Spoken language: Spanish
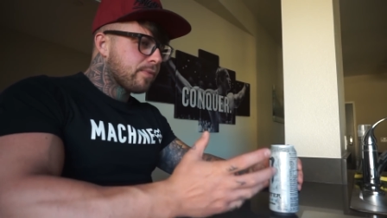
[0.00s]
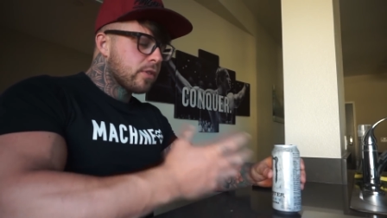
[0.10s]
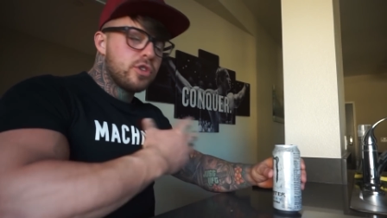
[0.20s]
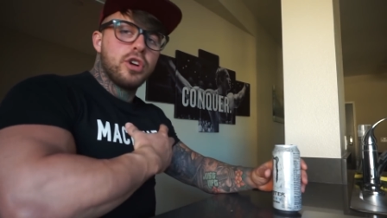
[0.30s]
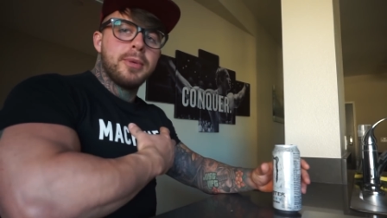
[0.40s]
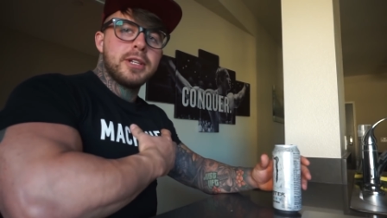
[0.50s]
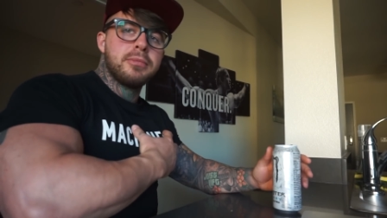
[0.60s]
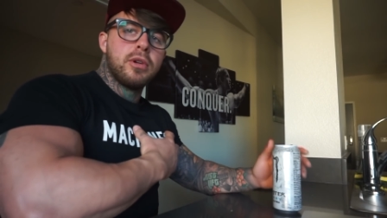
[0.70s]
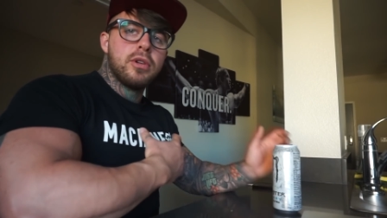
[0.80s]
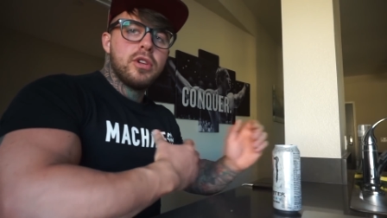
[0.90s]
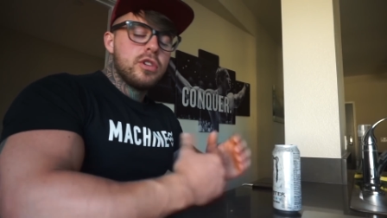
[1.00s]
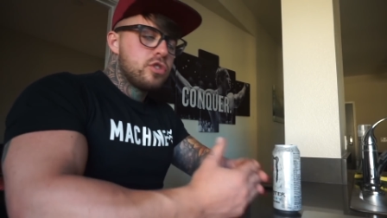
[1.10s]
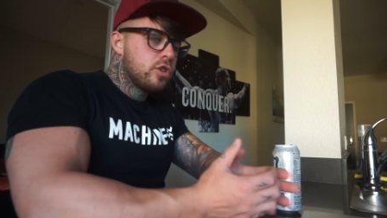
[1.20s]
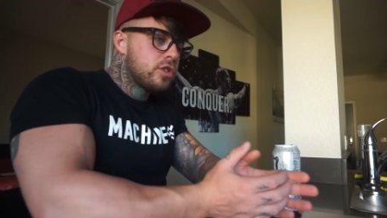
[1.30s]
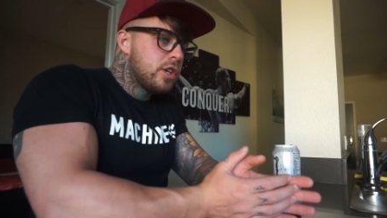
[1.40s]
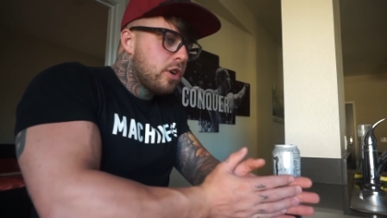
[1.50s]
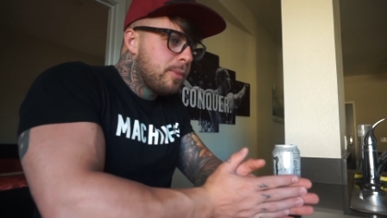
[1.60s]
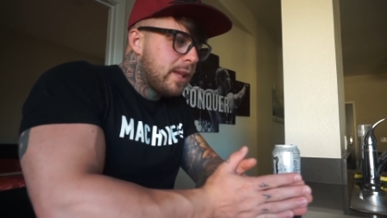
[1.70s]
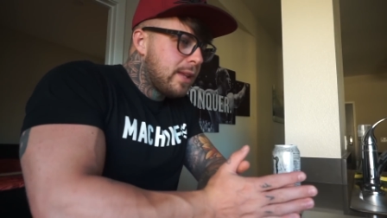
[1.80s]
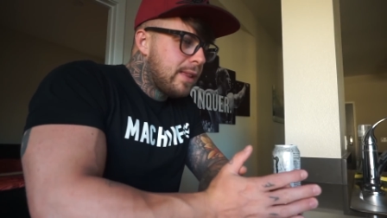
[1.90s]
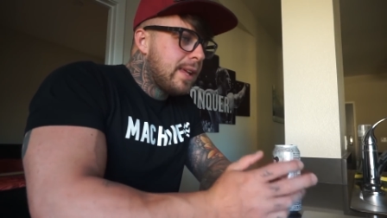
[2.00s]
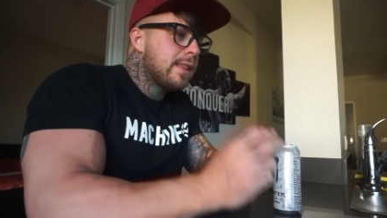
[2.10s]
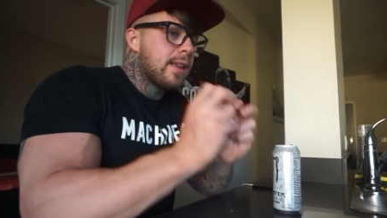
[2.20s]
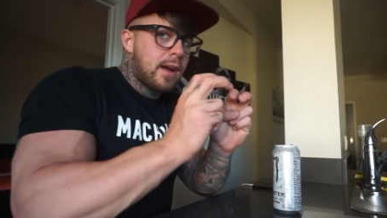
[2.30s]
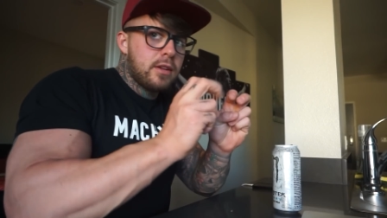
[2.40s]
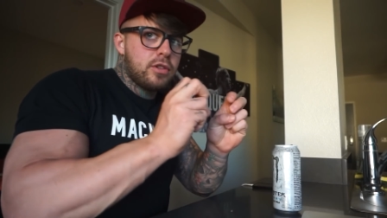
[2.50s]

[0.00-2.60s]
Yo mismo yo sigo mi dieta.